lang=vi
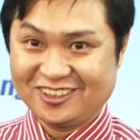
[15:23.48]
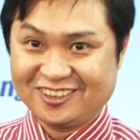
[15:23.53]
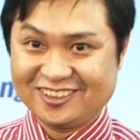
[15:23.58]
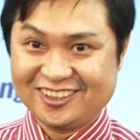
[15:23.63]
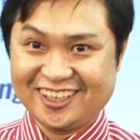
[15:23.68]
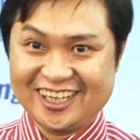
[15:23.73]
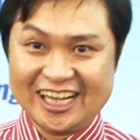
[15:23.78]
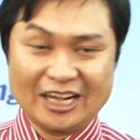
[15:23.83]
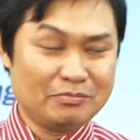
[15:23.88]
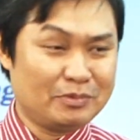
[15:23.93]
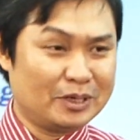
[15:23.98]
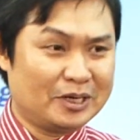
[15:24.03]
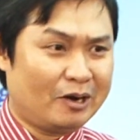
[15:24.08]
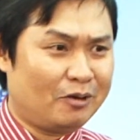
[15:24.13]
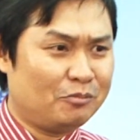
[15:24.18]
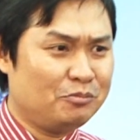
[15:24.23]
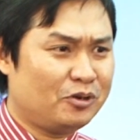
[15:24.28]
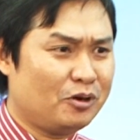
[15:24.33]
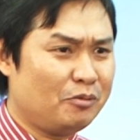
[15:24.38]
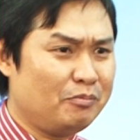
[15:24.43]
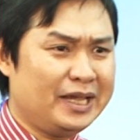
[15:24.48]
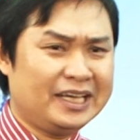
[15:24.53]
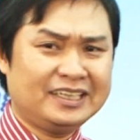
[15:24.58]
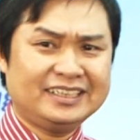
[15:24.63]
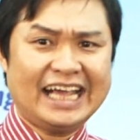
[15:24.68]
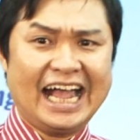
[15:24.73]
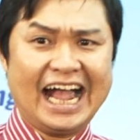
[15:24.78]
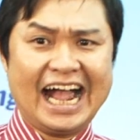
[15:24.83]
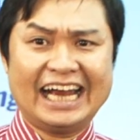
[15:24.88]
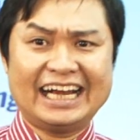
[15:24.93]
cho nên mình không có
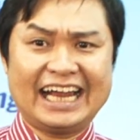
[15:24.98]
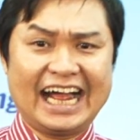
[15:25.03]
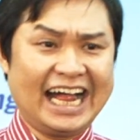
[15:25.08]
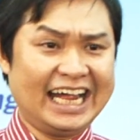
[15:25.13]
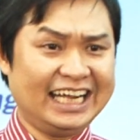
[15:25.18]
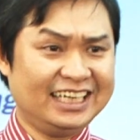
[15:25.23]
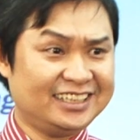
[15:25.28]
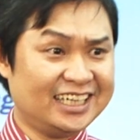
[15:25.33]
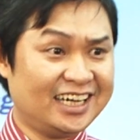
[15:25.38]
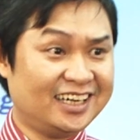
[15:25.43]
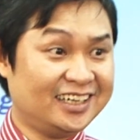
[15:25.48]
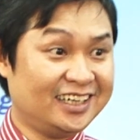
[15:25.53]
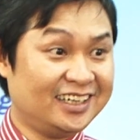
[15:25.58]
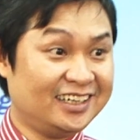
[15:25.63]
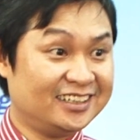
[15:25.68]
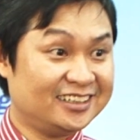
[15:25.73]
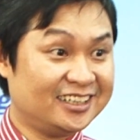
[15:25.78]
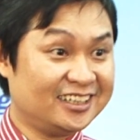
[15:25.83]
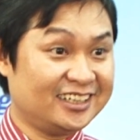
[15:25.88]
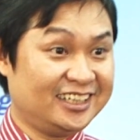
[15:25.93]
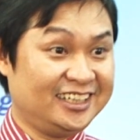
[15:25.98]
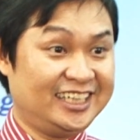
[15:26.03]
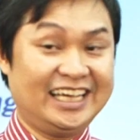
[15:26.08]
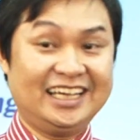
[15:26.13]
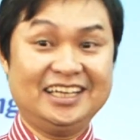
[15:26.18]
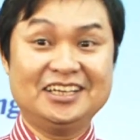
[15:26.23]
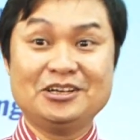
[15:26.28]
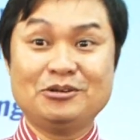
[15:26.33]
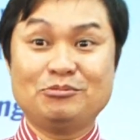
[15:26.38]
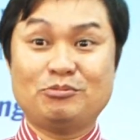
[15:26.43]
biết cha là ai chứ tức là
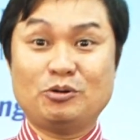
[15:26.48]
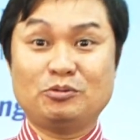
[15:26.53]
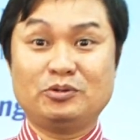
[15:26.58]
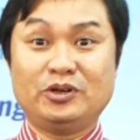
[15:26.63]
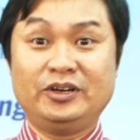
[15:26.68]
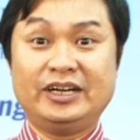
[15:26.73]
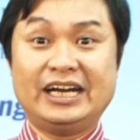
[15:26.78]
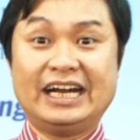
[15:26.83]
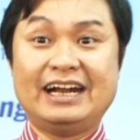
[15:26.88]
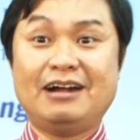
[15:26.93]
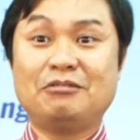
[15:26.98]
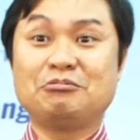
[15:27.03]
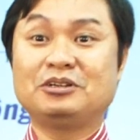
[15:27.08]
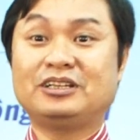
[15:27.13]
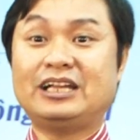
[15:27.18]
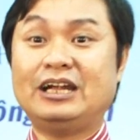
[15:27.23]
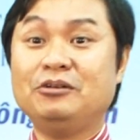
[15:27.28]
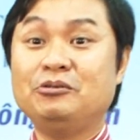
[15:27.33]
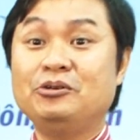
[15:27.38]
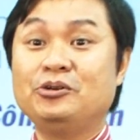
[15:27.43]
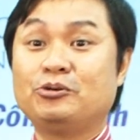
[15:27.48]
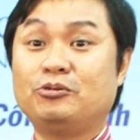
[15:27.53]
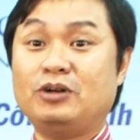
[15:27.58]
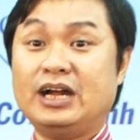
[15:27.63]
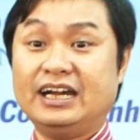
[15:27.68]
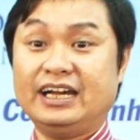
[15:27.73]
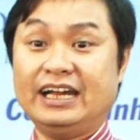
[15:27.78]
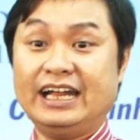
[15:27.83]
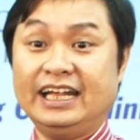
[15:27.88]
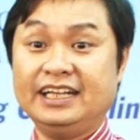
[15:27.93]
gì một người đàn ông có thể
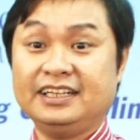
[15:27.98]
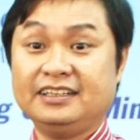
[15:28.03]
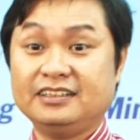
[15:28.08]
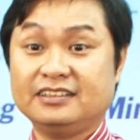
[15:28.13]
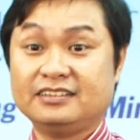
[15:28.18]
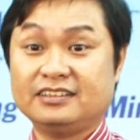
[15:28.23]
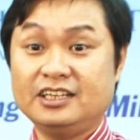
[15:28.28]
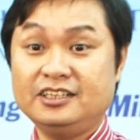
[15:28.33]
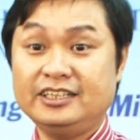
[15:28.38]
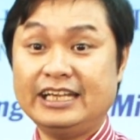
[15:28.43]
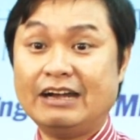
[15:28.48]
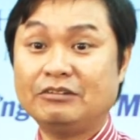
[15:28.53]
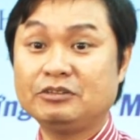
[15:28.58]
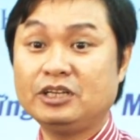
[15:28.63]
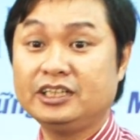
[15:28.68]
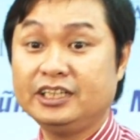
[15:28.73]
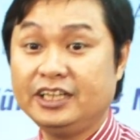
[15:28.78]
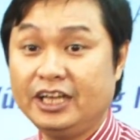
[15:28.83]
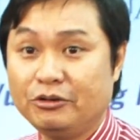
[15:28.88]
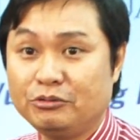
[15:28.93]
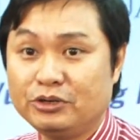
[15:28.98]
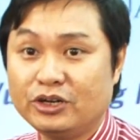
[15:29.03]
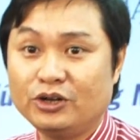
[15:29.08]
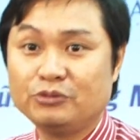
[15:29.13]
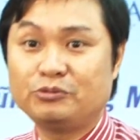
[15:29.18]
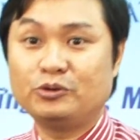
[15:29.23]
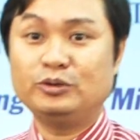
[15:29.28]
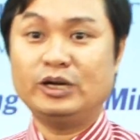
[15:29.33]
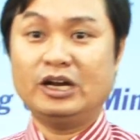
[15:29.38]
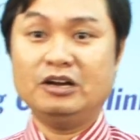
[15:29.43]
quan hệ tính giao với nhiều người
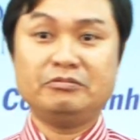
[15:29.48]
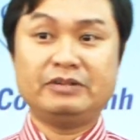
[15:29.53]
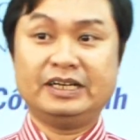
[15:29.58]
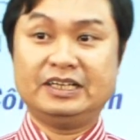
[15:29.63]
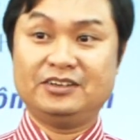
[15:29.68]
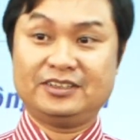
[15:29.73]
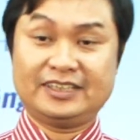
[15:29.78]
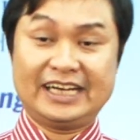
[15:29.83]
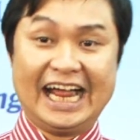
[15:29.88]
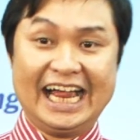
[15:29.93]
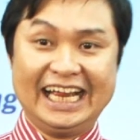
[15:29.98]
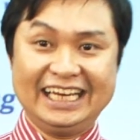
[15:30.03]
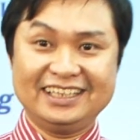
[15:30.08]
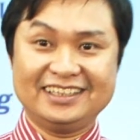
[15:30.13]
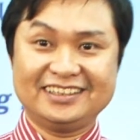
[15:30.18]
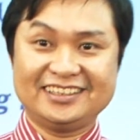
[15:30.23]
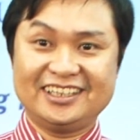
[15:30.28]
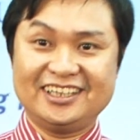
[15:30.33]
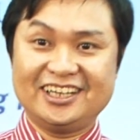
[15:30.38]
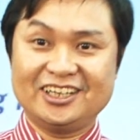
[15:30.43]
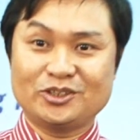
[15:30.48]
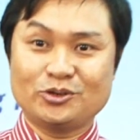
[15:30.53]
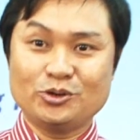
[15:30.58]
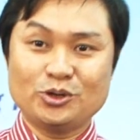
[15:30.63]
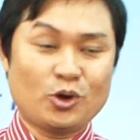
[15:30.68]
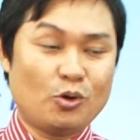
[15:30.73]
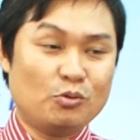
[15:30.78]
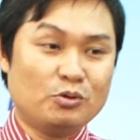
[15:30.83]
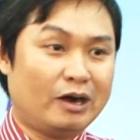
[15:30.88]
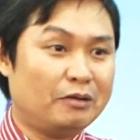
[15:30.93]
phụ nữ và ngược lại cho nên cuối
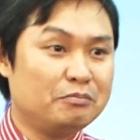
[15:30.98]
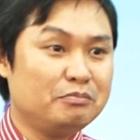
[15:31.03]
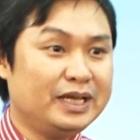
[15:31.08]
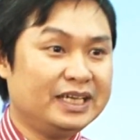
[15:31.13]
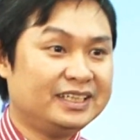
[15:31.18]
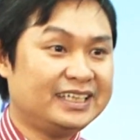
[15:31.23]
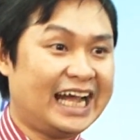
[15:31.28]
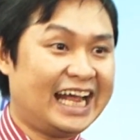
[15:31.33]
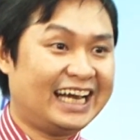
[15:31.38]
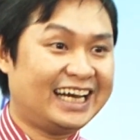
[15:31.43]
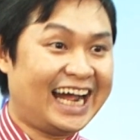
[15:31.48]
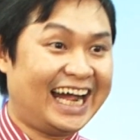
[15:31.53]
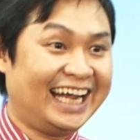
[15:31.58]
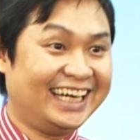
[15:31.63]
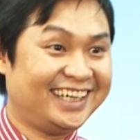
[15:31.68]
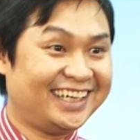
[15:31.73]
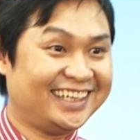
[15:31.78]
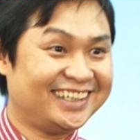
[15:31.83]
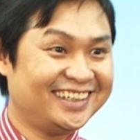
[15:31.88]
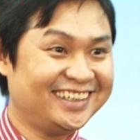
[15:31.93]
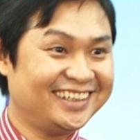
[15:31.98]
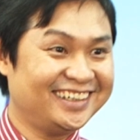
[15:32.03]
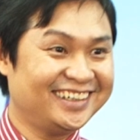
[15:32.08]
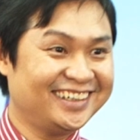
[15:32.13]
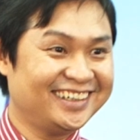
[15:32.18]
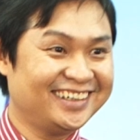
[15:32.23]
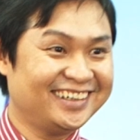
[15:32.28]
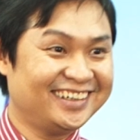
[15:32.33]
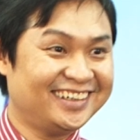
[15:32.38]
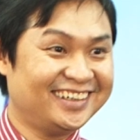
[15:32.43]
cùng không biết cha là ai
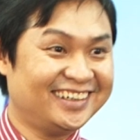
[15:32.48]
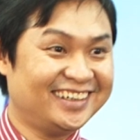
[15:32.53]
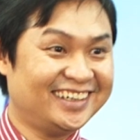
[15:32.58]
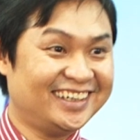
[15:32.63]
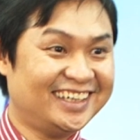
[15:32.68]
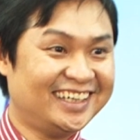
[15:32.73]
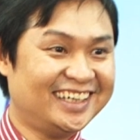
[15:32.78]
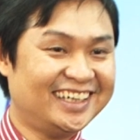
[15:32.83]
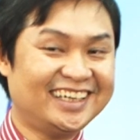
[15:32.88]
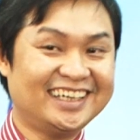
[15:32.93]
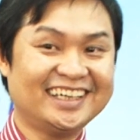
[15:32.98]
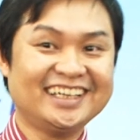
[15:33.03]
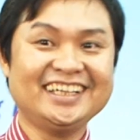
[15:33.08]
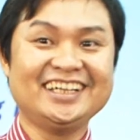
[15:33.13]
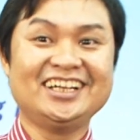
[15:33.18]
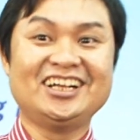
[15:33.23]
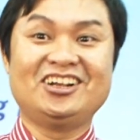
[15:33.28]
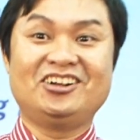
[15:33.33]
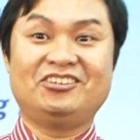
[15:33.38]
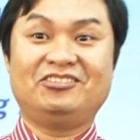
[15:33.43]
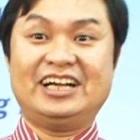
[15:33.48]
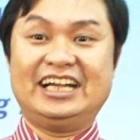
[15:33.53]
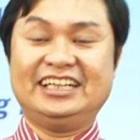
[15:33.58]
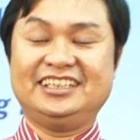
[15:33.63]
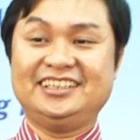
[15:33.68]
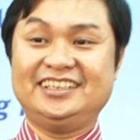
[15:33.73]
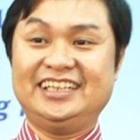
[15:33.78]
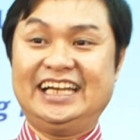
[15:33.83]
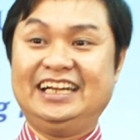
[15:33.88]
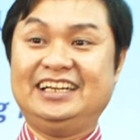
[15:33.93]
à. và
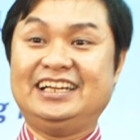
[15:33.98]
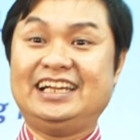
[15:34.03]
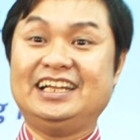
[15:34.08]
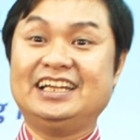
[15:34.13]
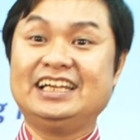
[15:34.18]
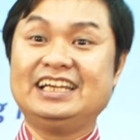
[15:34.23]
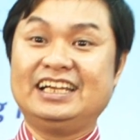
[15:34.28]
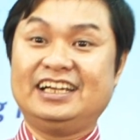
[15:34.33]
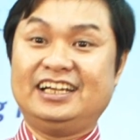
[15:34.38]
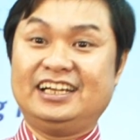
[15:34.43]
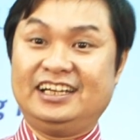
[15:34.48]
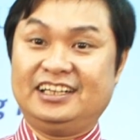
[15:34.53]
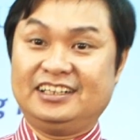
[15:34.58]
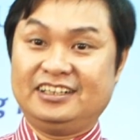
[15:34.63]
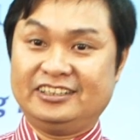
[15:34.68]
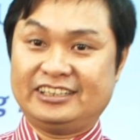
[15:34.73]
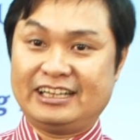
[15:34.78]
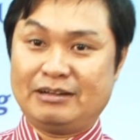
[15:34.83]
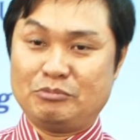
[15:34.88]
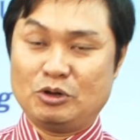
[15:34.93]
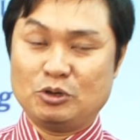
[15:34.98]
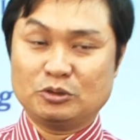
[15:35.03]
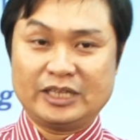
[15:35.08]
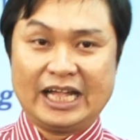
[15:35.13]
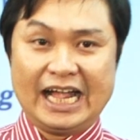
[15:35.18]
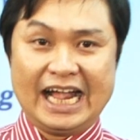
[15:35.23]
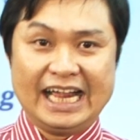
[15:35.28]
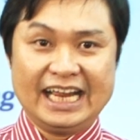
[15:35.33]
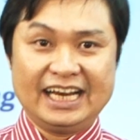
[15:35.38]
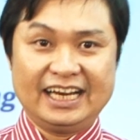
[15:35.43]
như vậy thì à, người ta mô
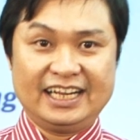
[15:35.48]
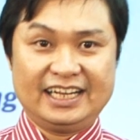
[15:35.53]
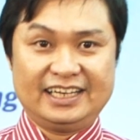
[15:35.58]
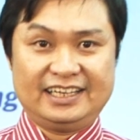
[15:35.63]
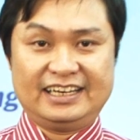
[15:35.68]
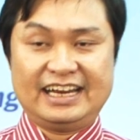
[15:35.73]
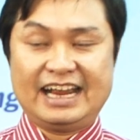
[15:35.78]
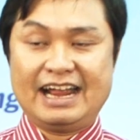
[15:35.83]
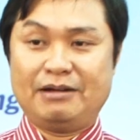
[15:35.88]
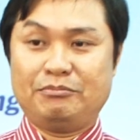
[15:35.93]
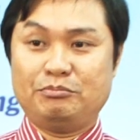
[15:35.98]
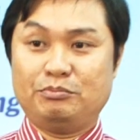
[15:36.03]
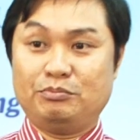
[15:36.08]
tả là